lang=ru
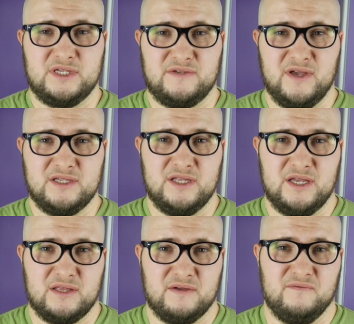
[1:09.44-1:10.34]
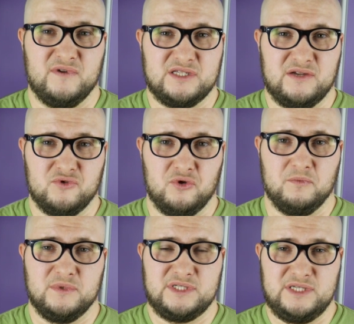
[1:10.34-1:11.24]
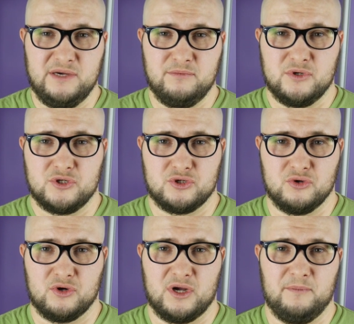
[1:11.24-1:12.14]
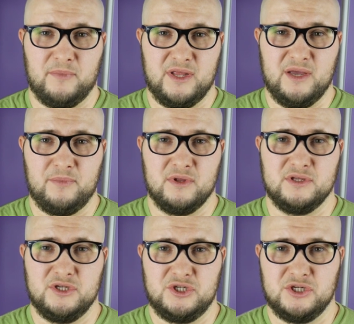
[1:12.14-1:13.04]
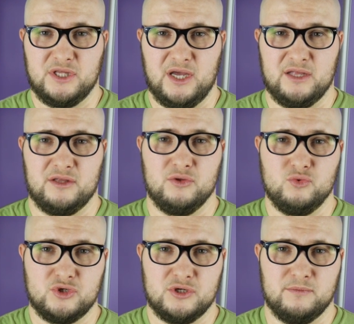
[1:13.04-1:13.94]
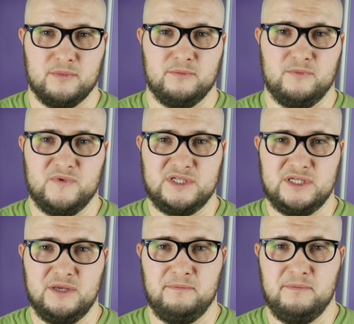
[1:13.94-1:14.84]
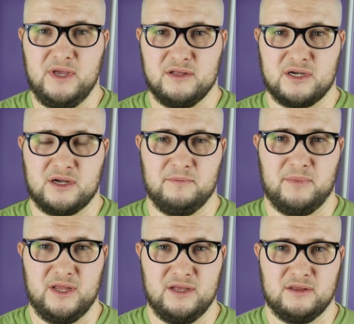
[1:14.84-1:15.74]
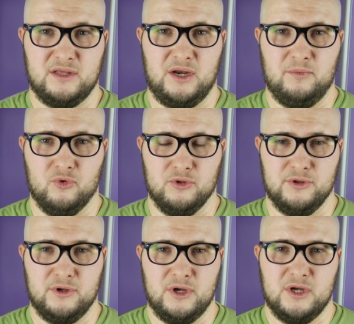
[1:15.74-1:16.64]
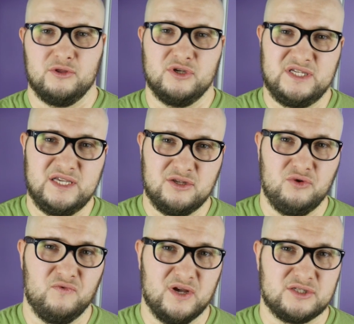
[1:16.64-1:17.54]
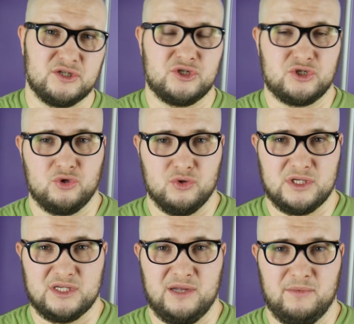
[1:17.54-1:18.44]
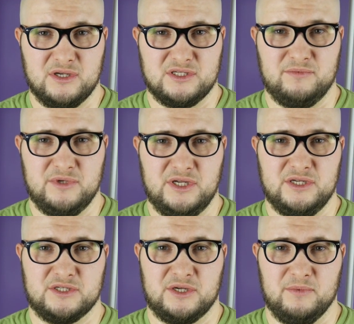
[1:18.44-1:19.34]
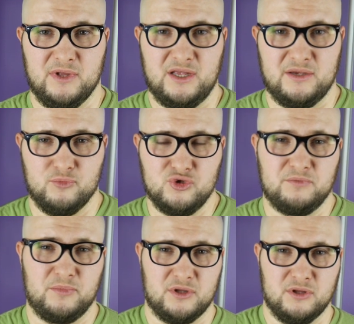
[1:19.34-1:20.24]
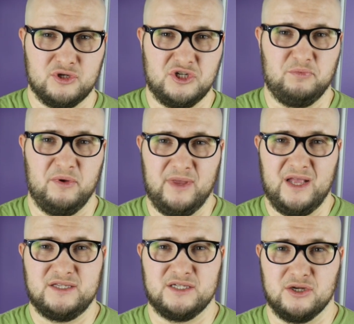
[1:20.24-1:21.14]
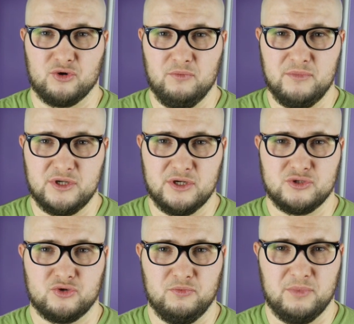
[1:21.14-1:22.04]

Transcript: И связано это в основном с тем, что компания Apple не считает нужным вести мелкокомпонентный ремонт. То есть, если у вас что-то сломалось на материнской плате, будет предложено поменять целиком материнскую